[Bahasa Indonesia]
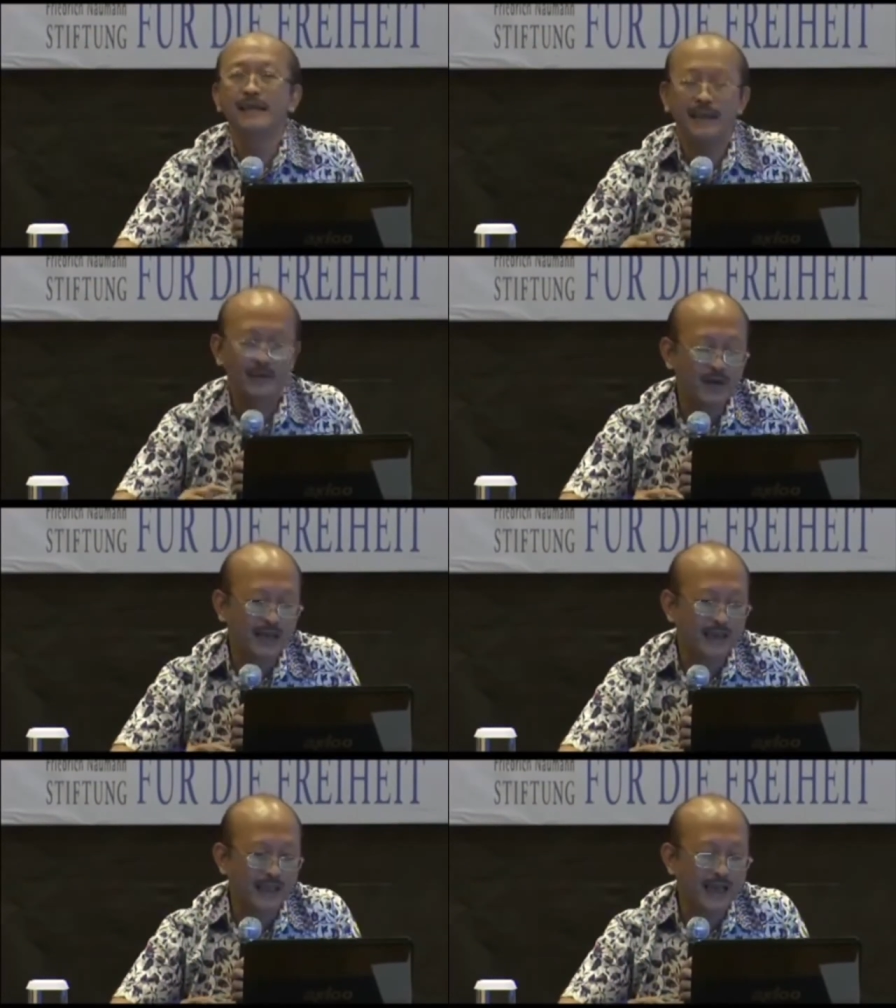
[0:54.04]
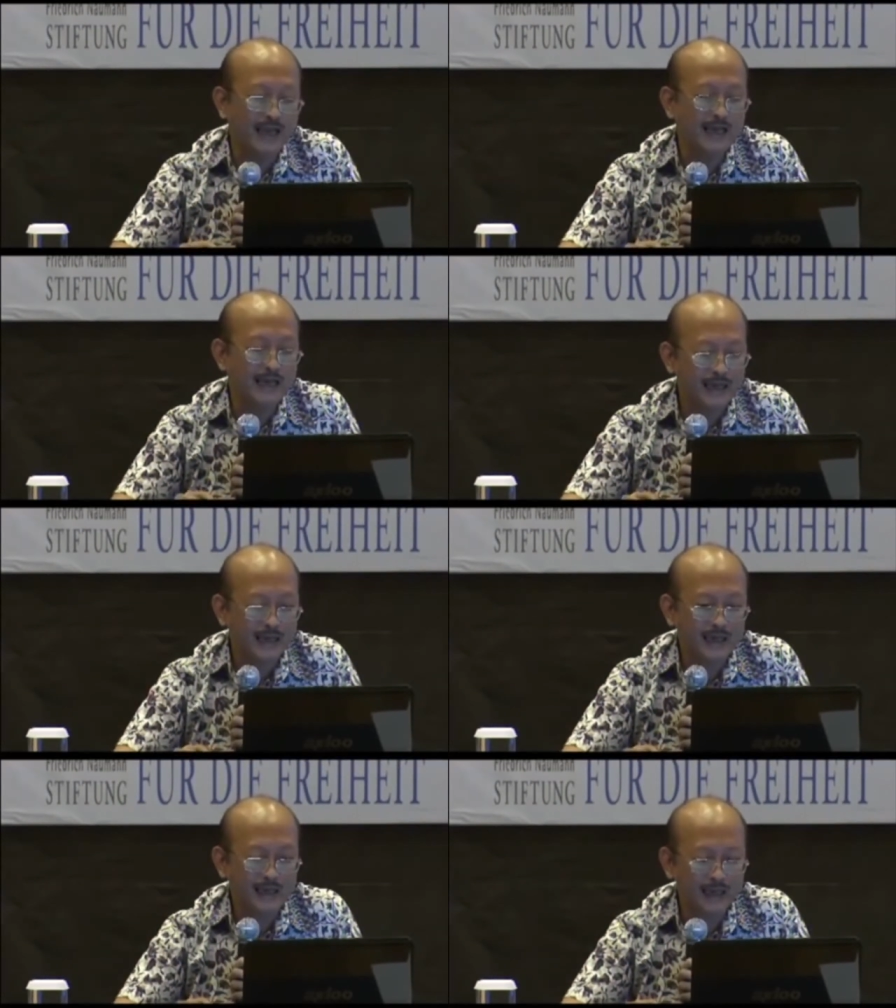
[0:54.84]
itu adalah
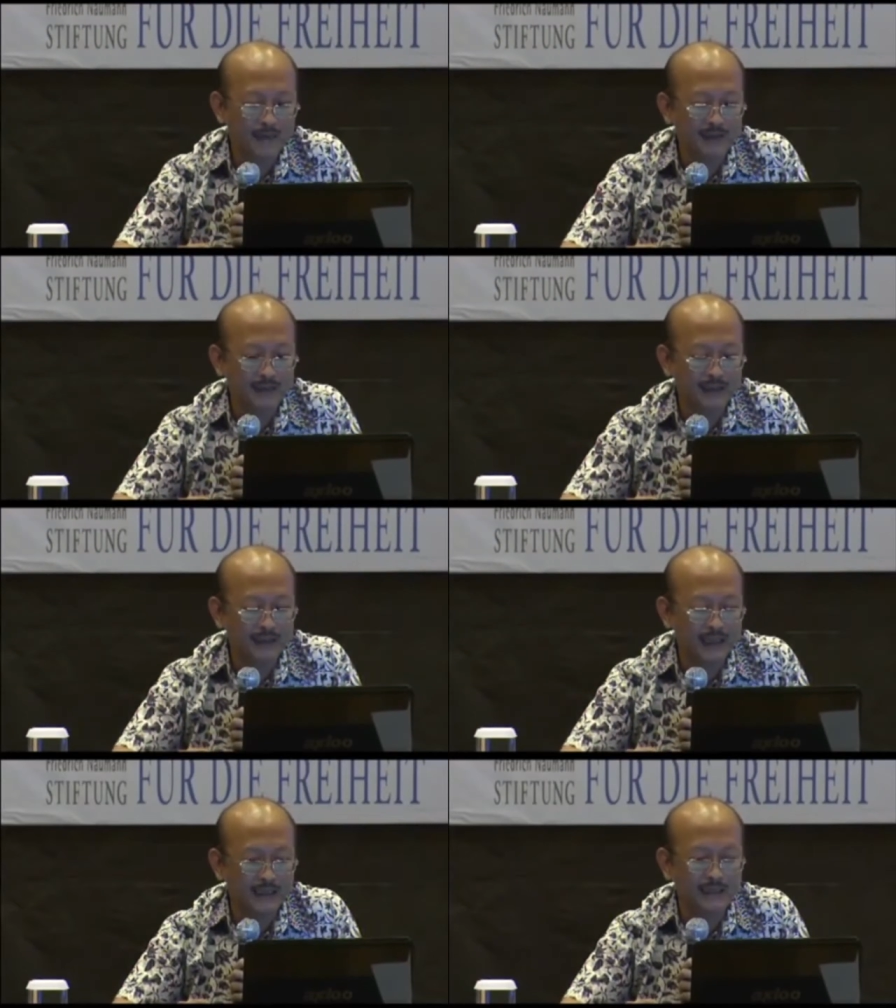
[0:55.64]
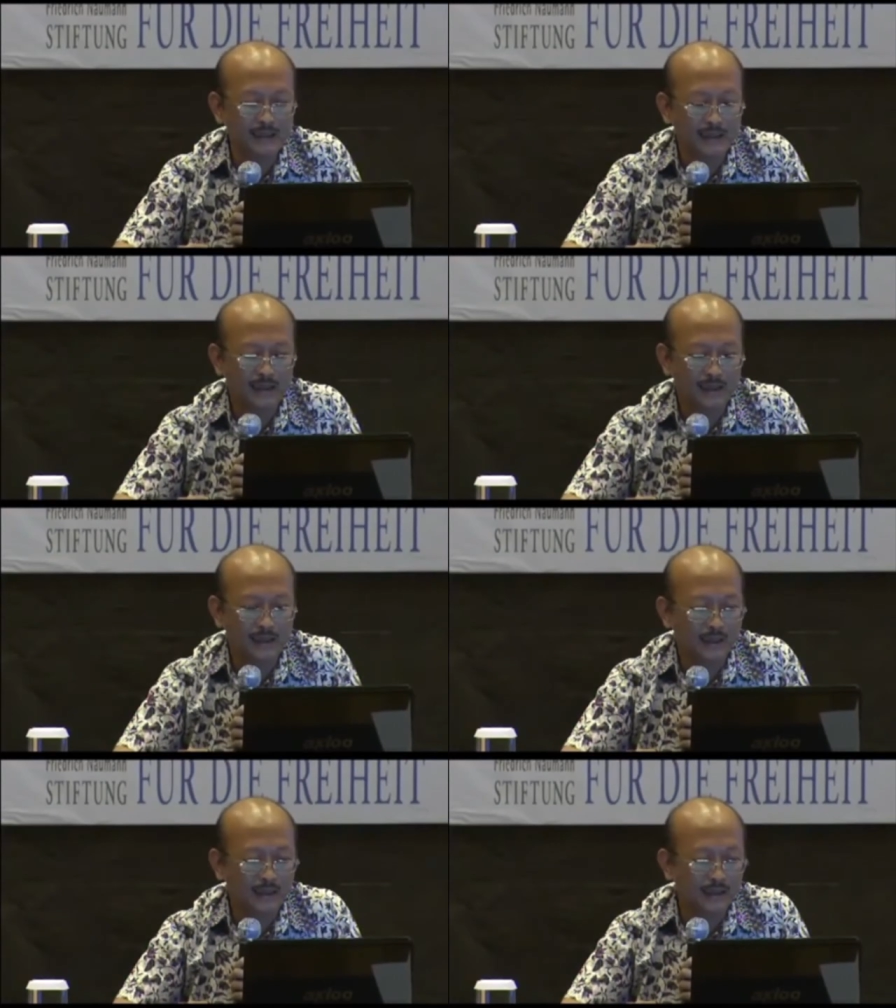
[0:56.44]
uh, capital inten
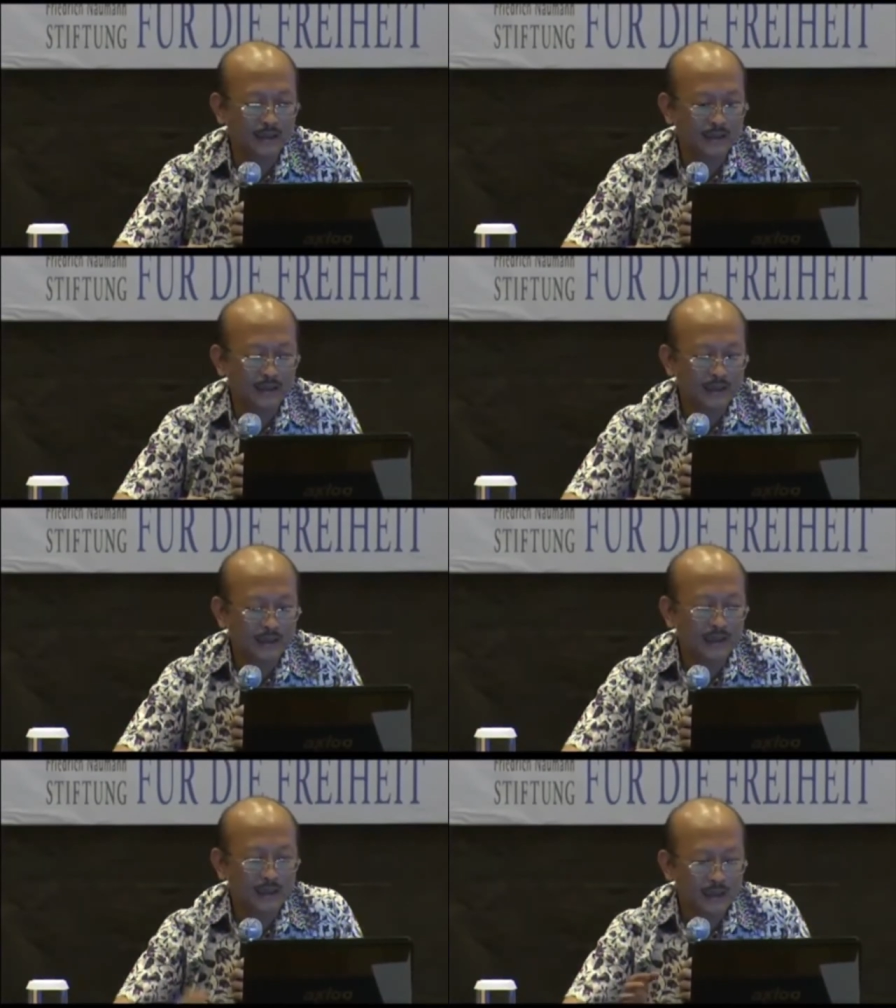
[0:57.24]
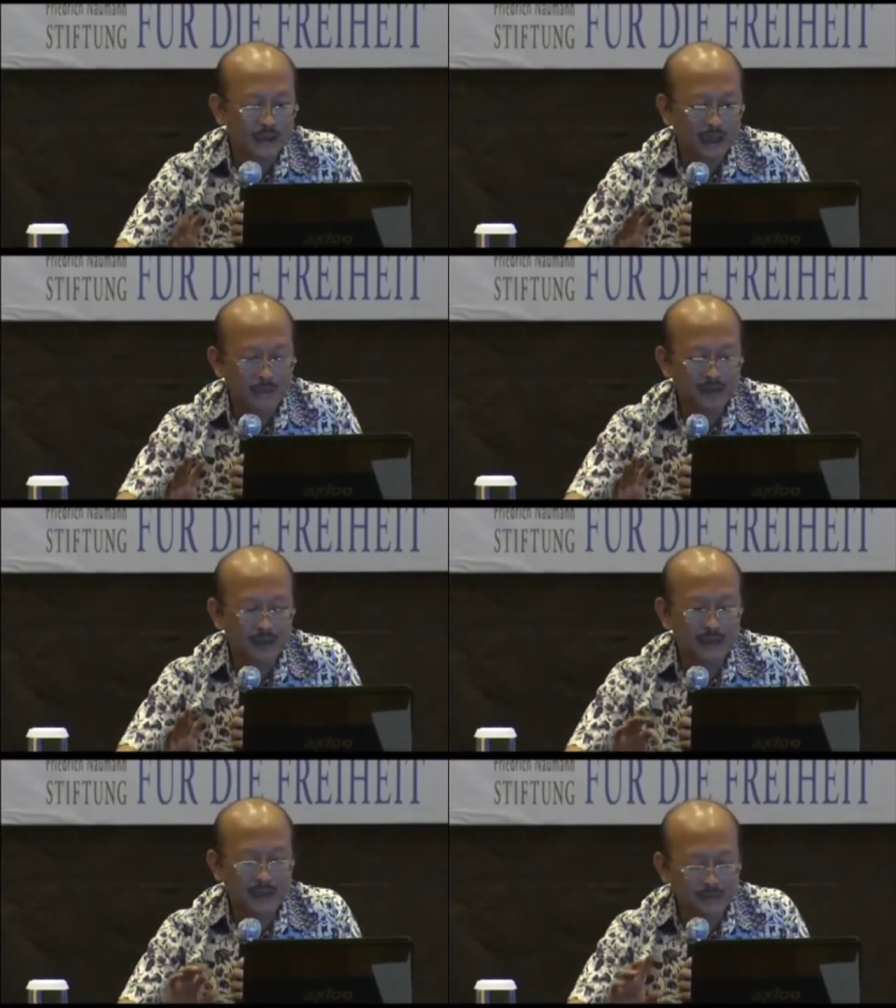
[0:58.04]
uh, capital
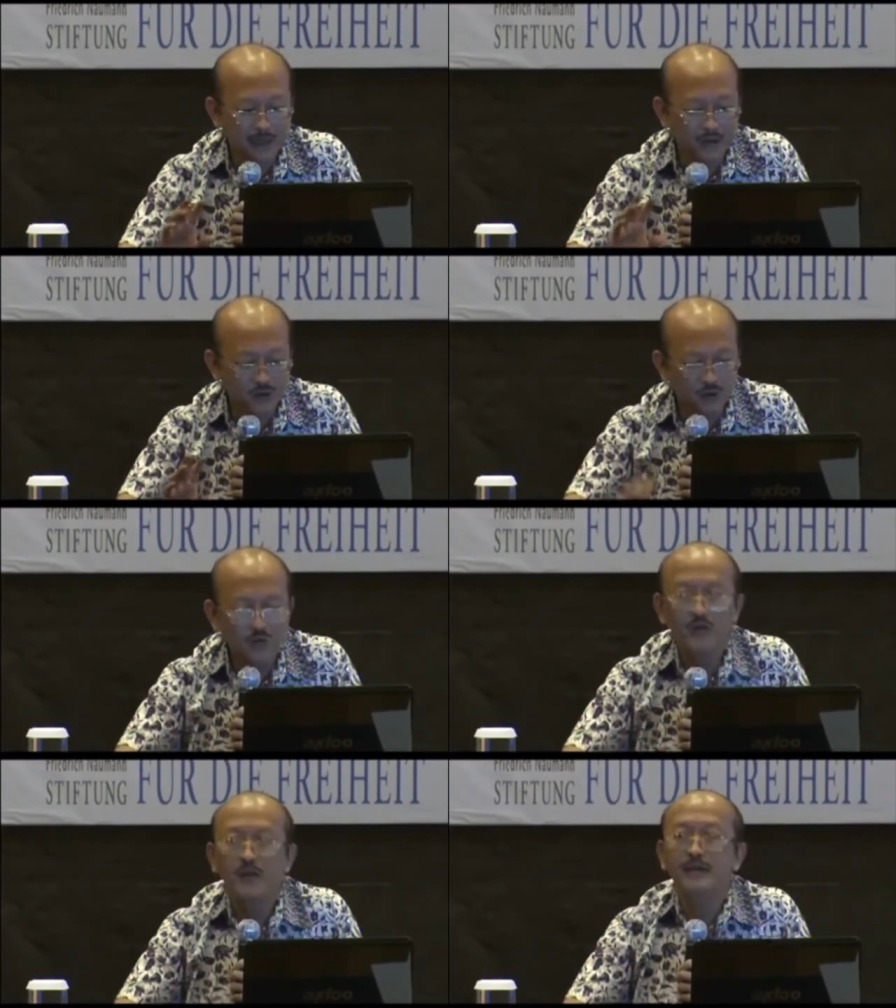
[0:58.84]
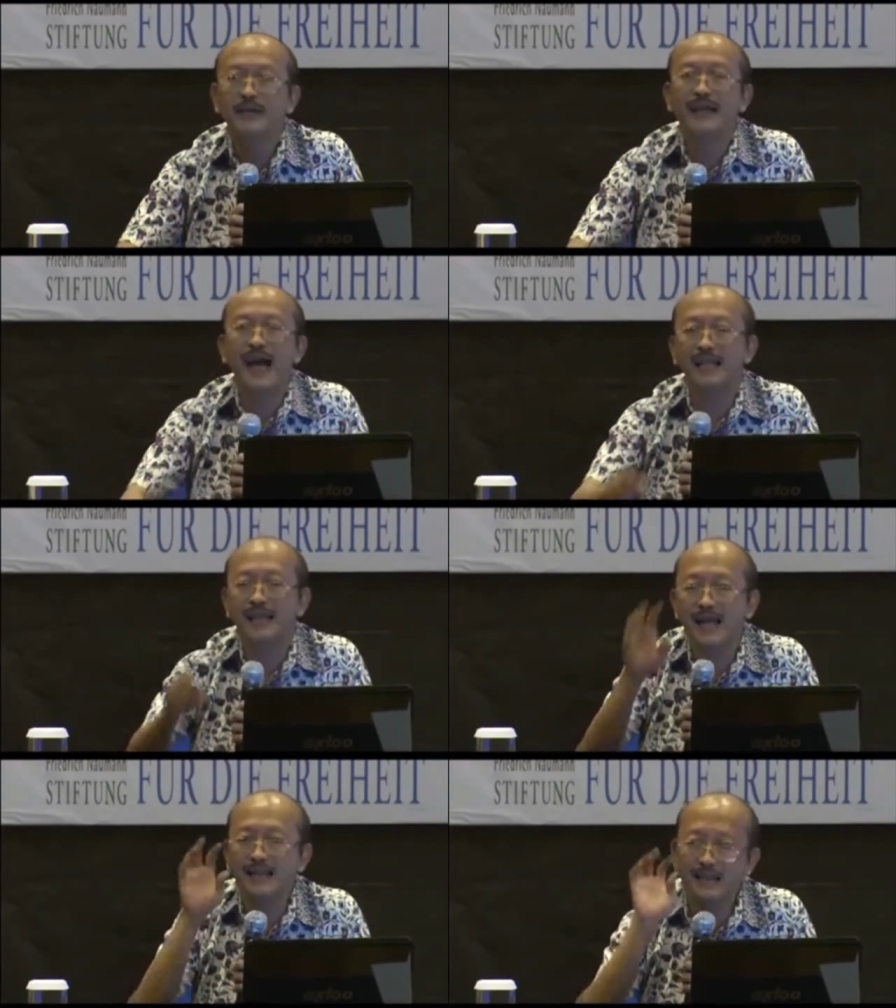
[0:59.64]
income ratio
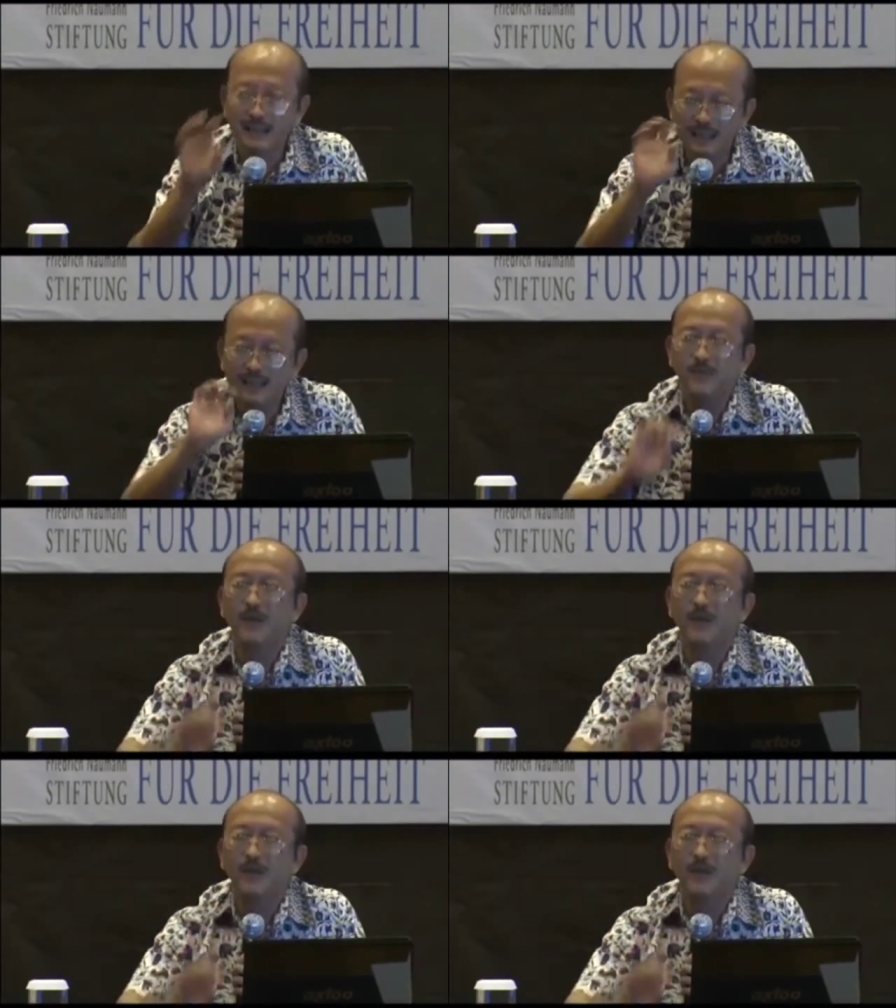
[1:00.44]
dikalikan return to